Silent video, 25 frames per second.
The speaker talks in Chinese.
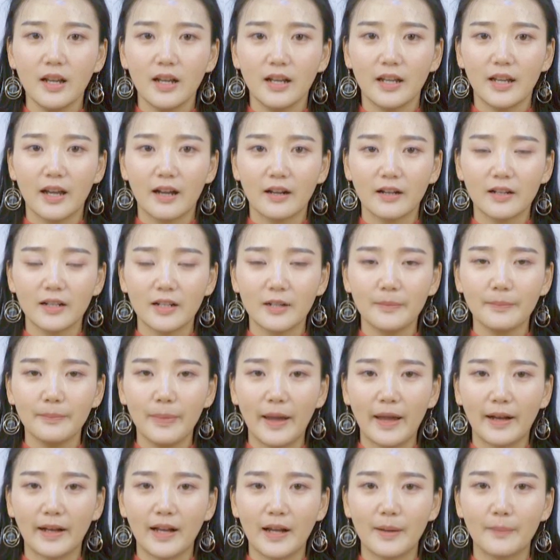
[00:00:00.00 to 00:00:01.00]
两个人
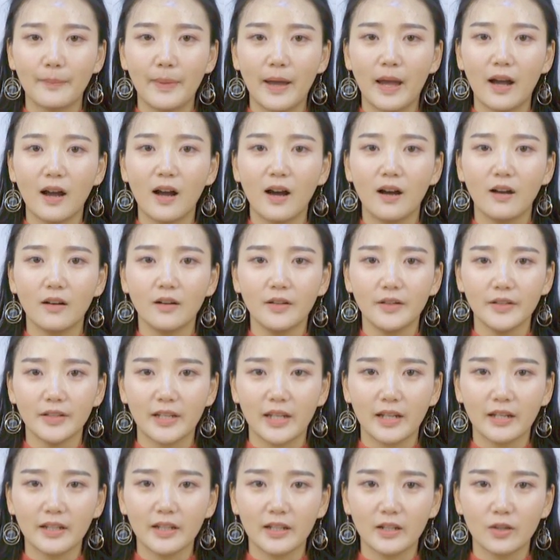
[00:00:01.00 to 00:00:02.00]
百看百好，
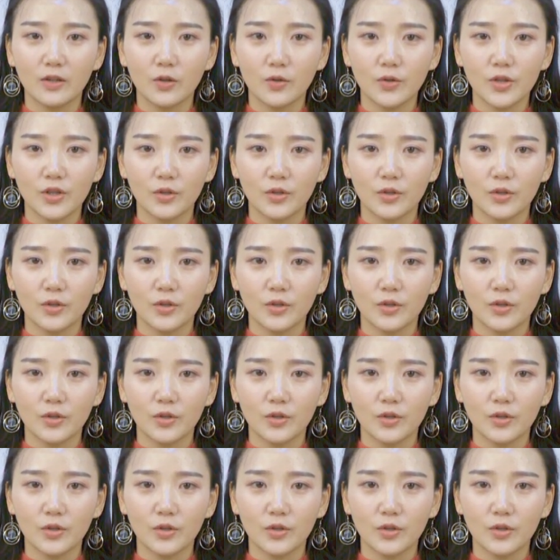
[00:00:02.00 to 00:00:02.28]
眼里都